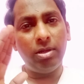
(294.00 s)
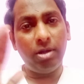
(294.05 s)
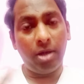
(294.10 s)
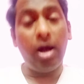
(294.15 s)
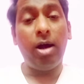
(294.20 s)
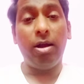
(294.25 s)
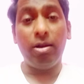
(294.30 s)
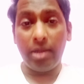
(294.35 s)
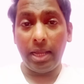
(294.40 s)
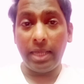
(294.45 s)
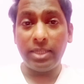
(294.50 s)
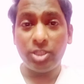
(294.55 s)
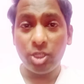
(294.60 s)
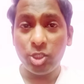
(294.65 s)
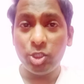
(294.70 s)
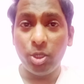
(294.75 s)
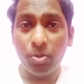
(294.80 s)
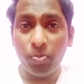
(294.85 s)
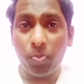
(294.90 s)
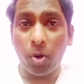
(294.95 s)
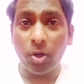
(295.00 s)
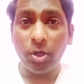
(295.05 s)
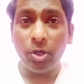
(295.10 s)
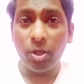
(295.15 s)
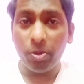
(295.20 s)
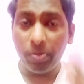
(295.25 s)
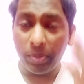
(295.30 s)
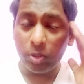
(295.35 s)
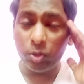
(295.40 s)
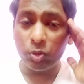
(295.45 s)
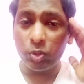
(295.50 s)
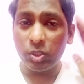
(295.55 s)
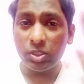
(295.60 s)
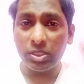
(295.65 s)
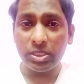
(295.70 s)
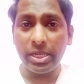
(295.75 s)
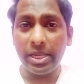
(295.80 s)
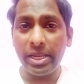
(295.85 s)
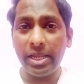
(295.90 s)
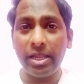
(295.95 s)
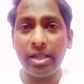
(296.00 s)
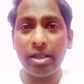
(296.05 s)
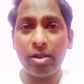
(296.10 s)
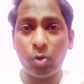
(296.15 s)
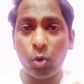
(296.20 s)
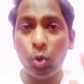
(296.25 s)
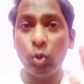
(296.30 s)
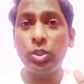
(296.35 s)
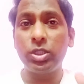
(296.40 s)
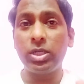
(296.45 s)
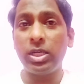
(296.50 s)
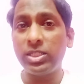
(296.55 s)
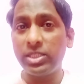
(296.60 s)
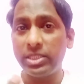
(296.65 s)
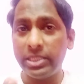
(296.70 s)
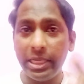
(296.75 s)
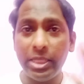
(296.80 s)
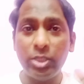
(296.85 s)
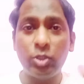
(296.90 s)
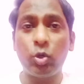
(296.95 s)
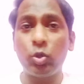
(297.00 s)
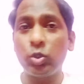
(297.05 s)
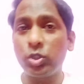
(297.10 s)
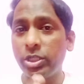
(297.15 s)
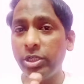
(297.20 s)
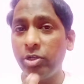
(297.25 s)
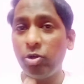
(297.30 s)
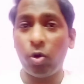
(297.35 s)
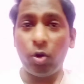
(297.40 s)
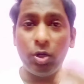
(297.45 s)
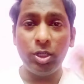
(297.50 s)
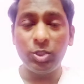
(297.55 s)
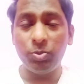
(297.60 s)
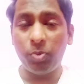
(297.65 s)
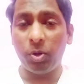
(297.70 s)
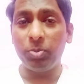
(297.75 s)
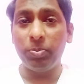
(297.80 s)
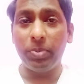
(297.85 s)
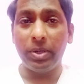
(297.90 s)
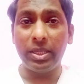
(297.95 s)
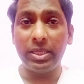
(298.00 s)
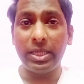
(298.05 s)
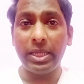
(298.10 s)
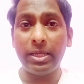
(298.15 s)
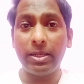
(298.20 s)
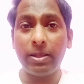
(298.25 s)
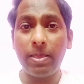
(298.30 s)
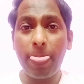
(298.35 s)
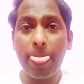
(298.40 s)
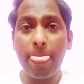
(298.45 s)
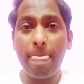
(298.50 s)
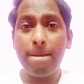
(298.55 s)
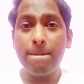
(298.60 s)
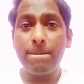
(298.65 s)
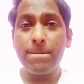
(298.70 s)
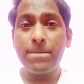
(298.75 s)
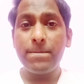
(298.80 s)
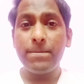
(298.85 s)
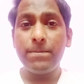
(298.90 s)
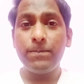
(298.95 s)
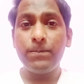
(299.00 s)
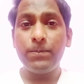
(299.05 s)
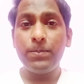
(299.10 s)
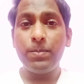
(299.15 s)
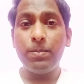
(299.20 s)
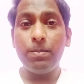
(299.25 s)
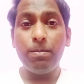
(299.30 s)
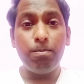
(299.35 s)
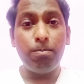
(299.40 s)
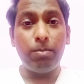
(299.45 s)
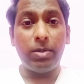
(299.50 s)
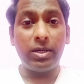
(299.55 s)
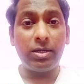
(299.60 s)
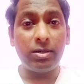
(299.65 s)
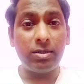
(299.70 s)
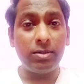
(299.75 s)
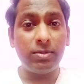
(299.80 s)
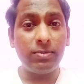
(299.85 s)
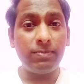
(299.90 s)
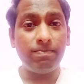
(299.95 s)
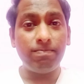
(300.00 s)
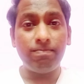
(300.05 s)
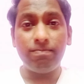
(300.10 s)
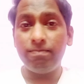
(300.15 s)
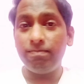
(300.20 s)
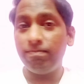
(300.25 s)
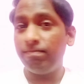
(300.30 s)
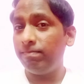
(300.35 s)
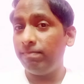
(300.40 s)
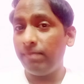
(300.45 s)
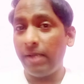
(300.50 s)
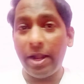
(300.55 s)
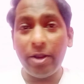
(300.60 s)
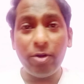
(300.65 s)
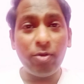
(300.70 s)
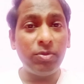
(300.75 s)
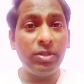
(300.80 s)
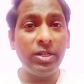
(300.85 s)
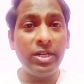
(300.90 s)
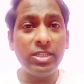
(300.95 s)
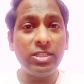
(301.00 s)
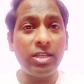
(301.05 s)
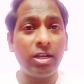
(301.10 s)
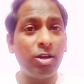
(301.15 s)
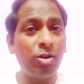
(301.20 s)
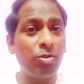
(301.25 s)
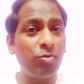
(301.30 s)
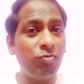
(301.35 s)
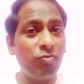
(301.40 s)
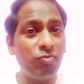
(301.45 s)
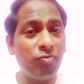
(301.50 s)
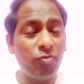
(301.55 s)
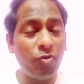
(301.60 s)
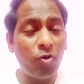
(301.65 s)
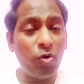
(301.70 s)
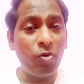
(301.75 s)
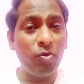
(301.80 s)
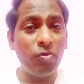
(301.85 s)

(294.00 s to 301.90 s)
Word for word: हाँ लाइसेंस इंपॉर्टेंट है बिकॉज उससे कोच का सेंस और उसकी नॉलेज बहुत बढ़ती है बट एंड ऑफ द डेज अगर वो